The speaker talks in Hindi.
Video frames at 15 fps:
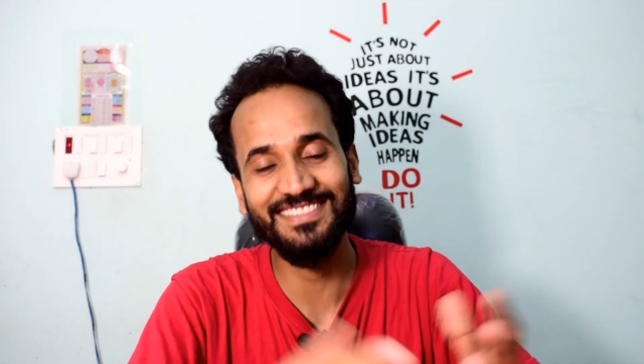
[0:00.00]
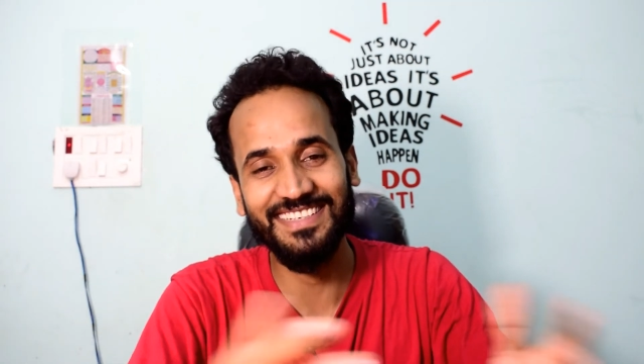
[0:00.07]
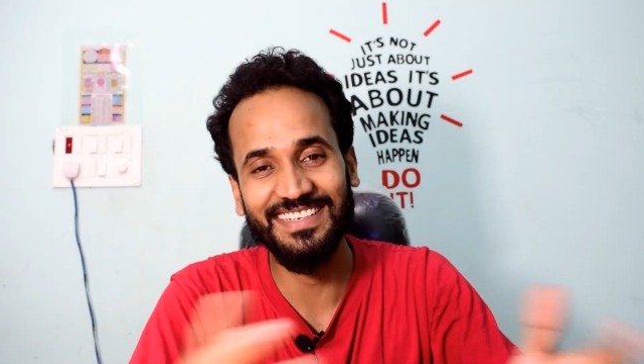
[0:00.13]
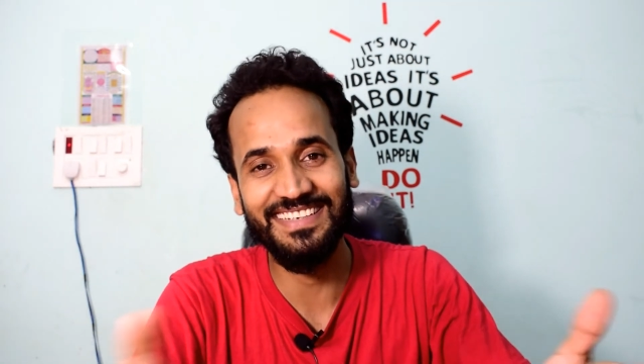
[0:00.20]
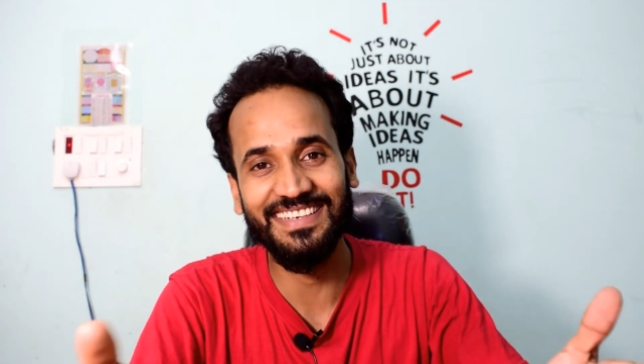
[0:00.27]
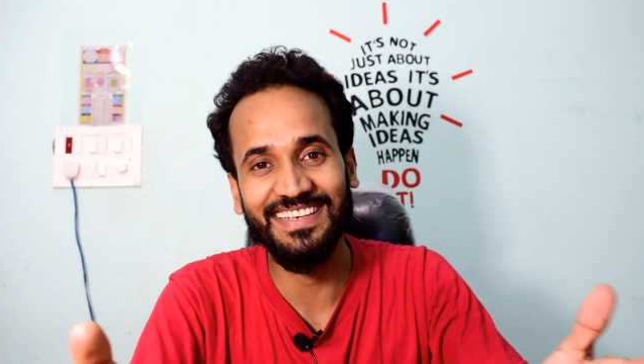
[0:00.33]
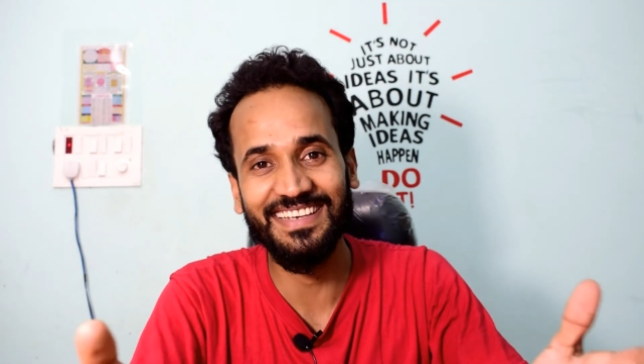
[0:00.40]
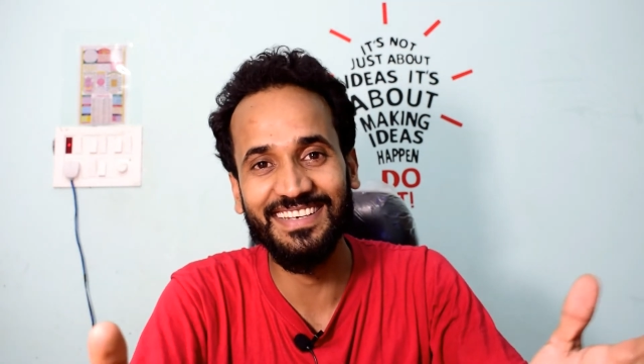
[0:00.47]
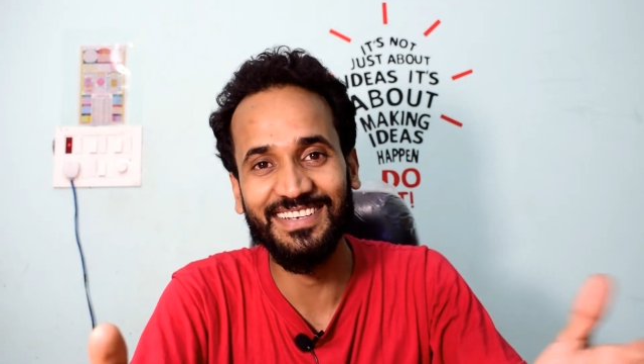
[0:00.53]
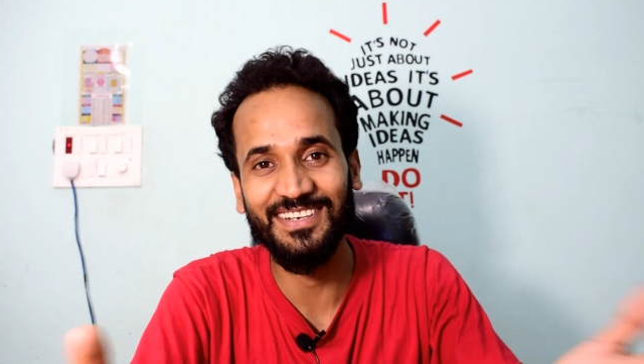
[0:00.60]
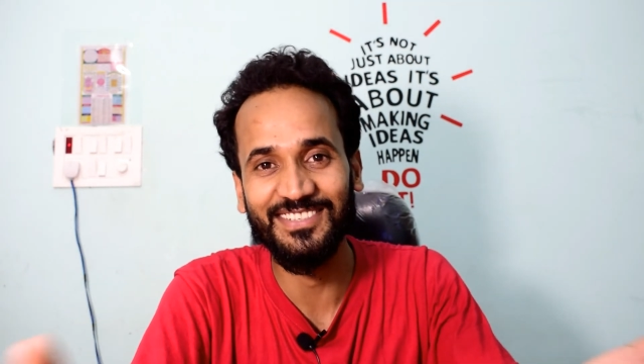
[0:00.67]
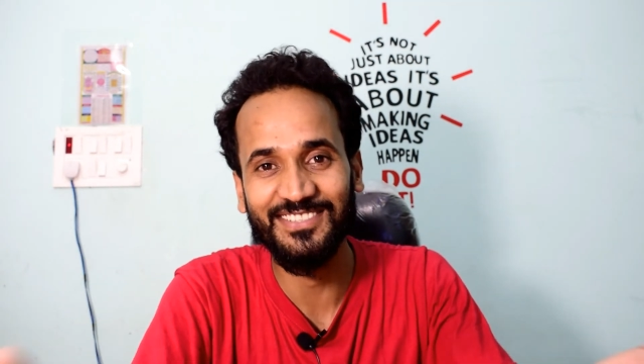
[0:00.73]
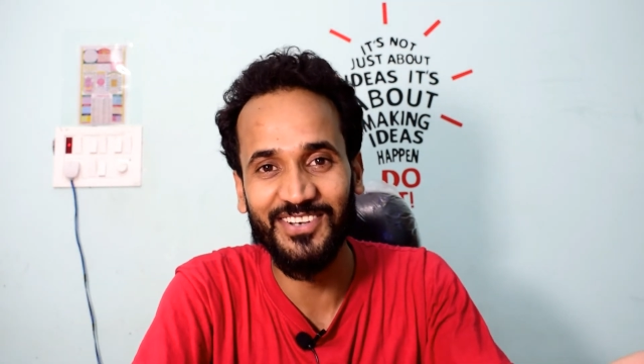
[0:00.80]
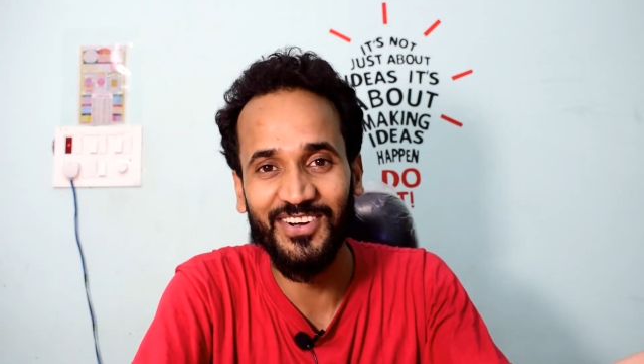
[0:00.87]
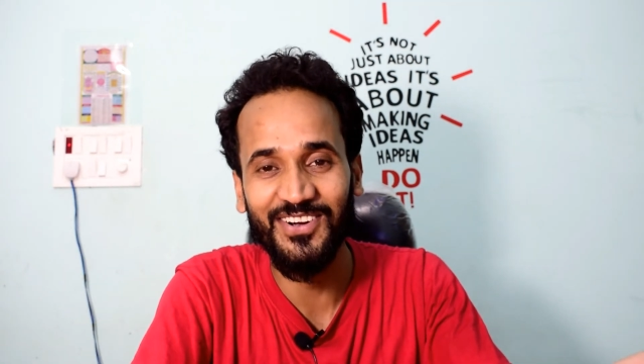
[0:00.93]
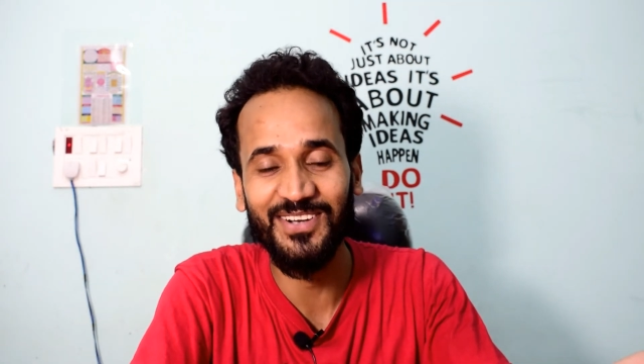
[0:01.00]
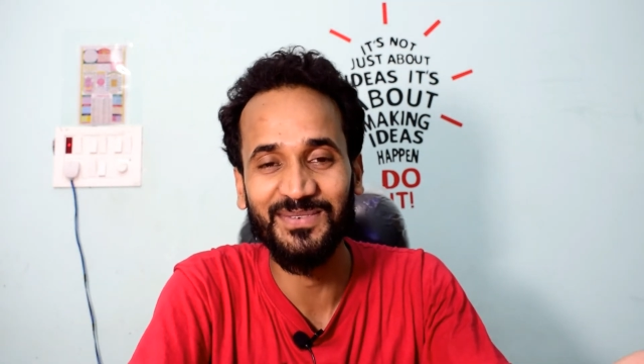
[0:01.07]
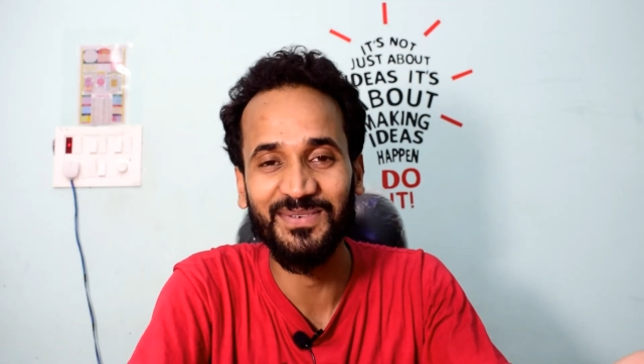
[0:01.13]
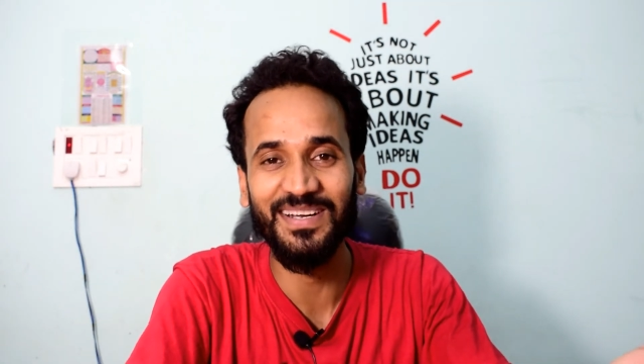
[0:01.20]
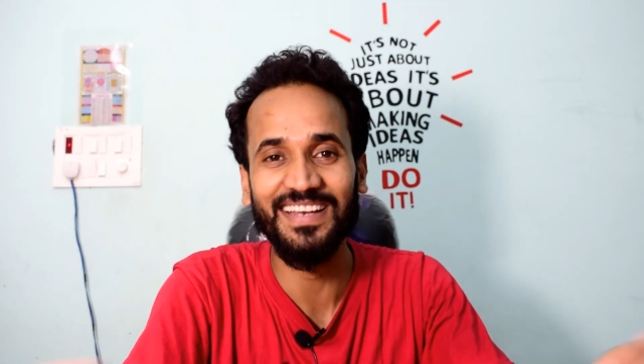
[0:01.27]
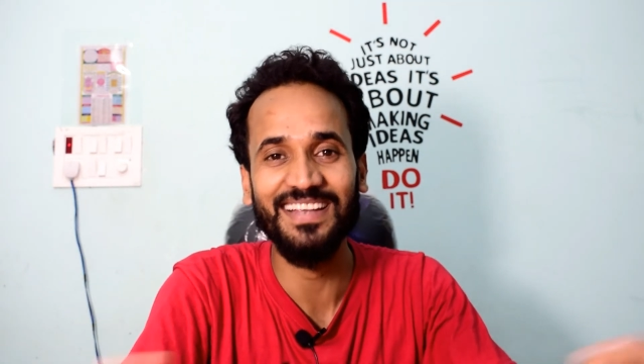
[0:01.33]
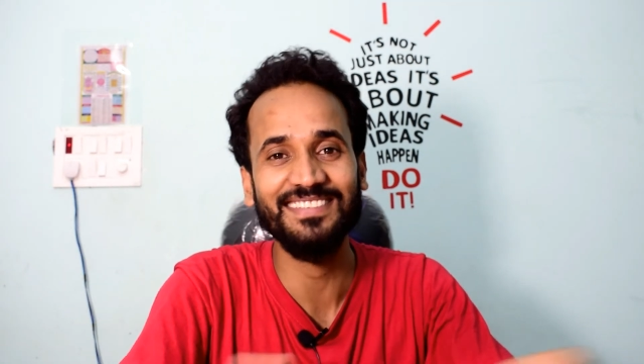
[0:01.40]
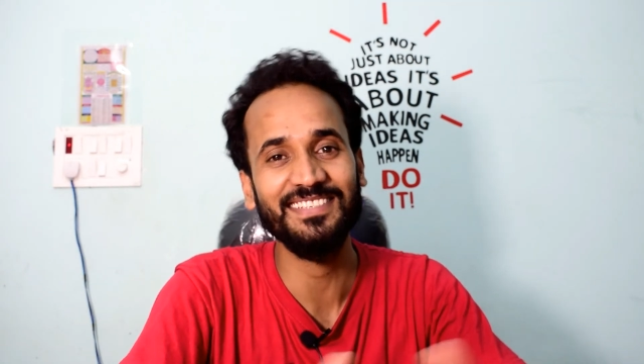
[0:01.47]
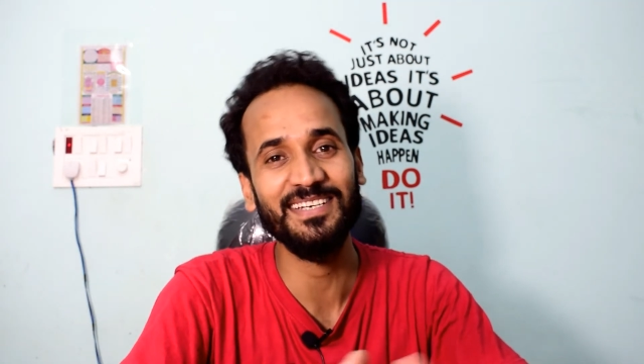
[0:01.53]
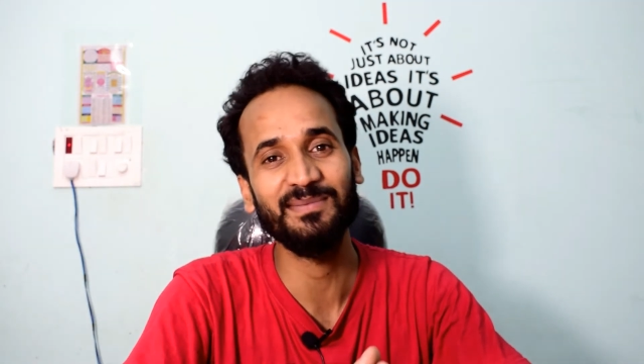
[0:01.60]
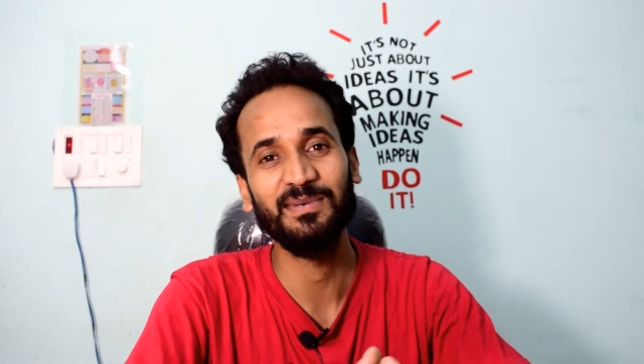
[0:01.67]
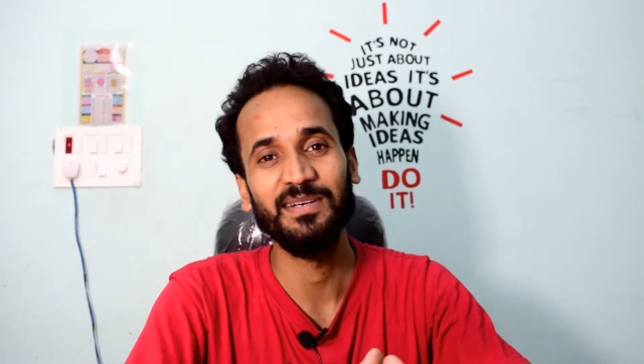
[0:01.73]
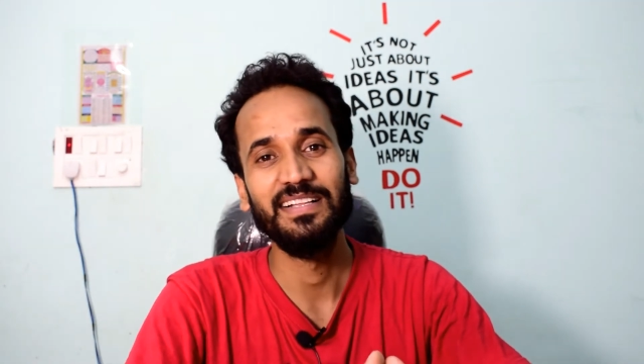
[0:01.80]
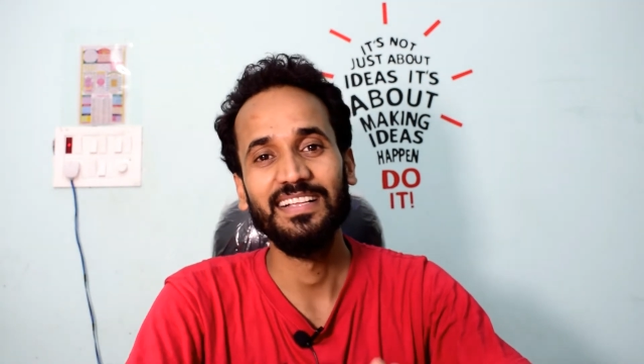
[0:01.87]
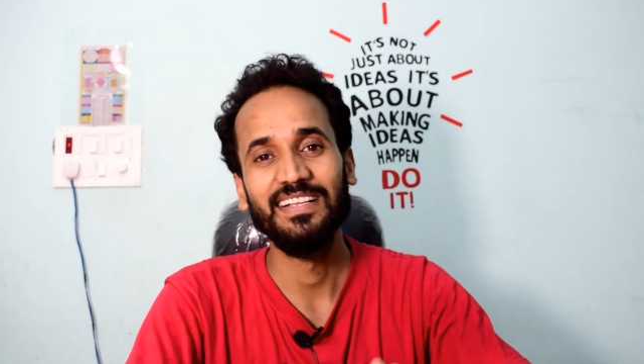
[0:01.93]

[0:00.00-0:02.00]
सिंगिंग सॉन्ग वगैरह सब